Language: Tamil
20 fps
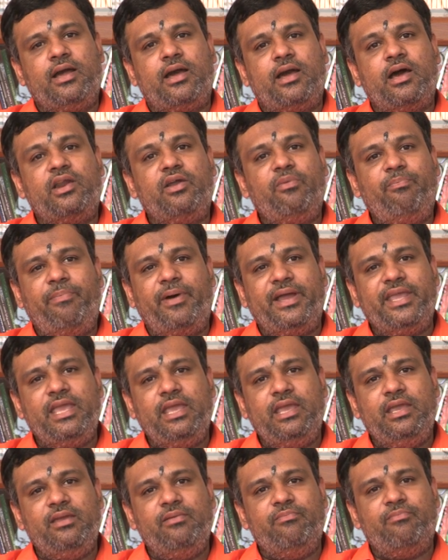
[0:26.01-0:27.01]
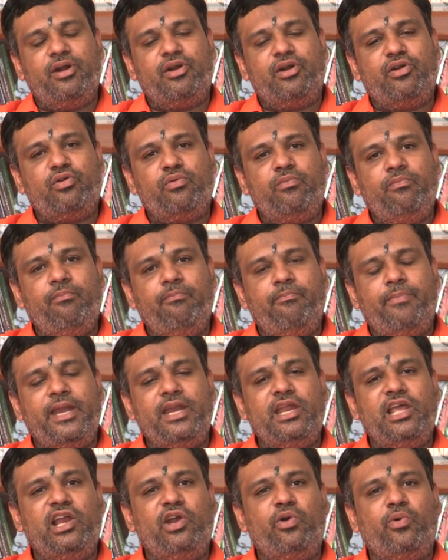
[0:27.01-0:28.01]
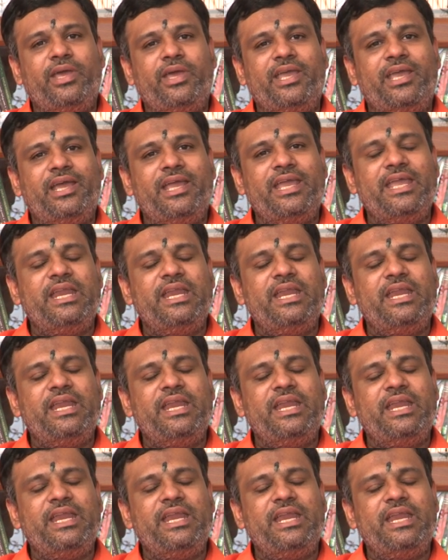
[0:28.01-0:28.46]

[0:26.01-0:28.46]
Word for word: கருப்பை மற்றும் பெண்களுடைய